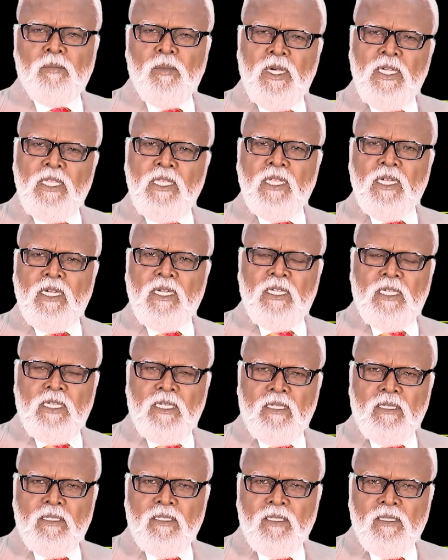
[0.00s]
மனிதர்கள்
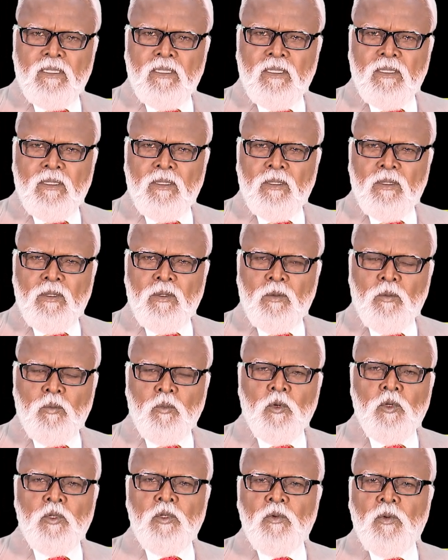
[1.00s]

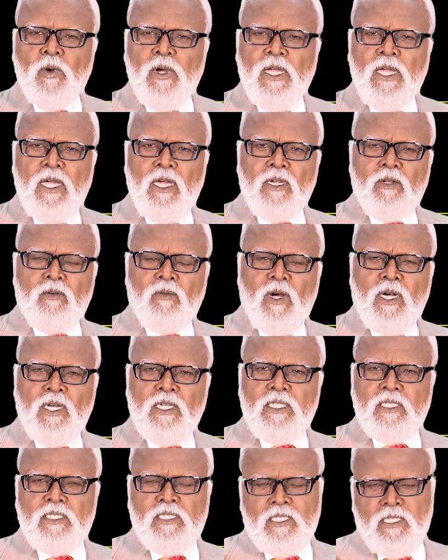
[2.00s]
மூன்று வகையான
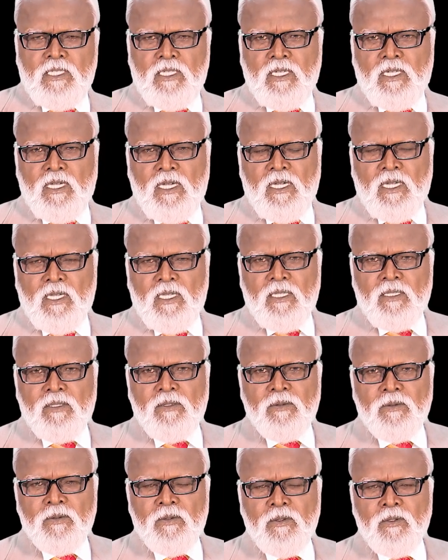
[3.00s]
வாழ்க்கை செய்திருக்காங்க
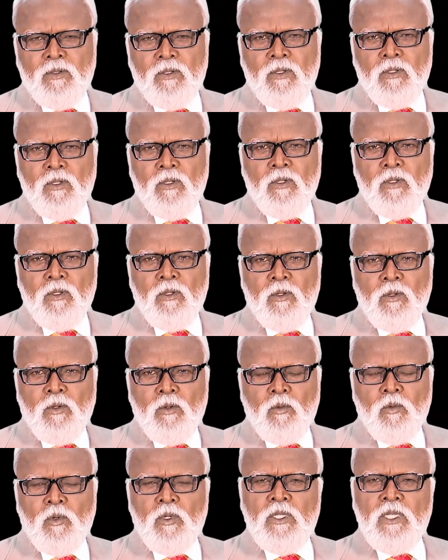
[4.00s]

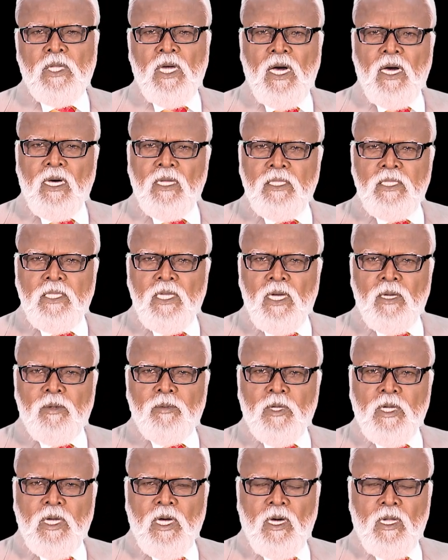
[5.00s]
ஒன்று
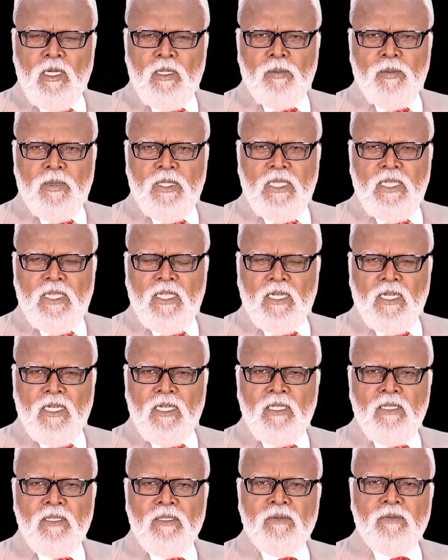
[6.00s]
ஆதியாம கால
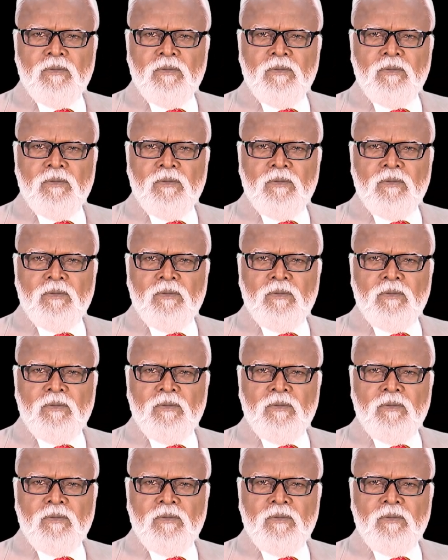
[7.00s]
மனிதர்கள்